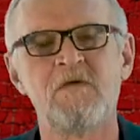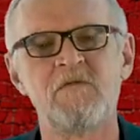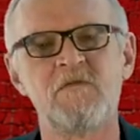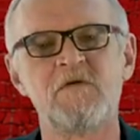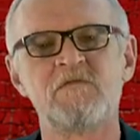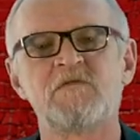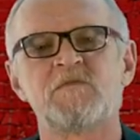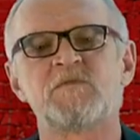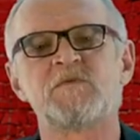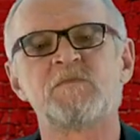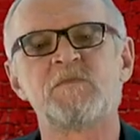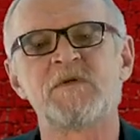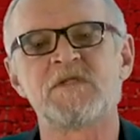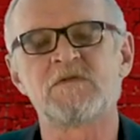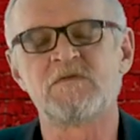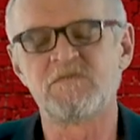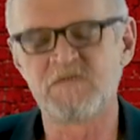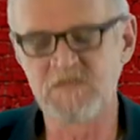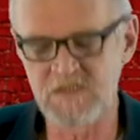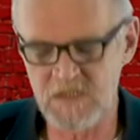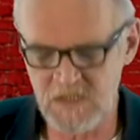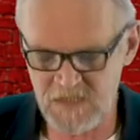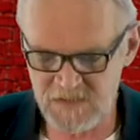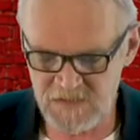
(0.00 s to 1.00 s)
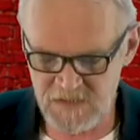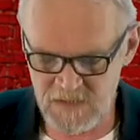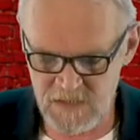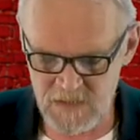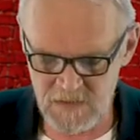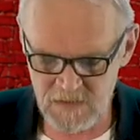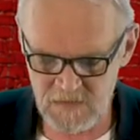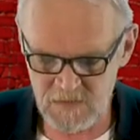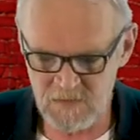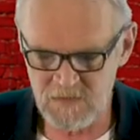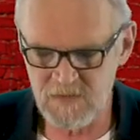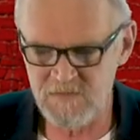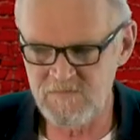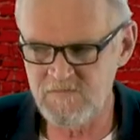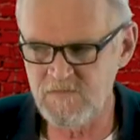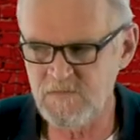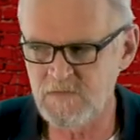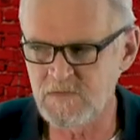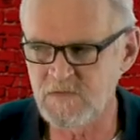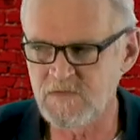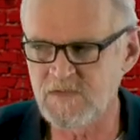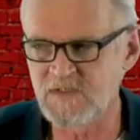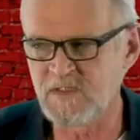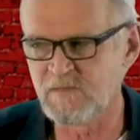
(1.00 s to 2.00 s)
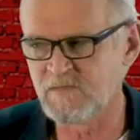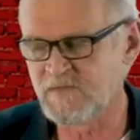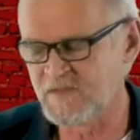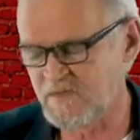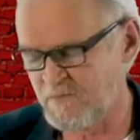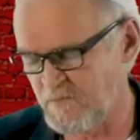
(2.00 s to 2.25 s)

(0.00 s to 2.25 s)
nowych przypadków zakażenia koronawirusem.